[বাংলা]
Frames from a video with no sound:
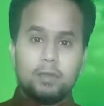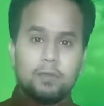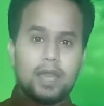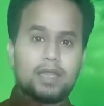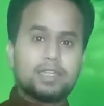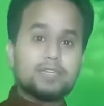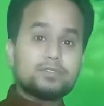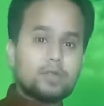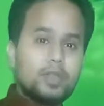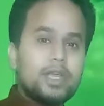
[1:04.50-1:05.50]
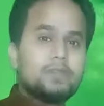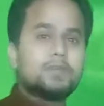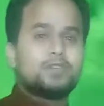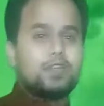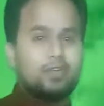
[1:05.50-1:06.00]
বাংলাদেশ তৈরির
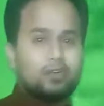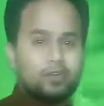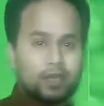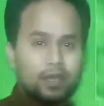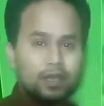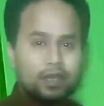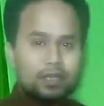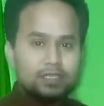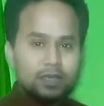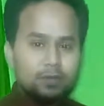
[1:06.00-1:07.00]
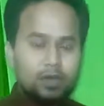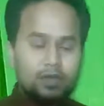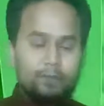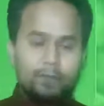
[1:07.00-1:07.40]
পিছনের ঘটনা যেমন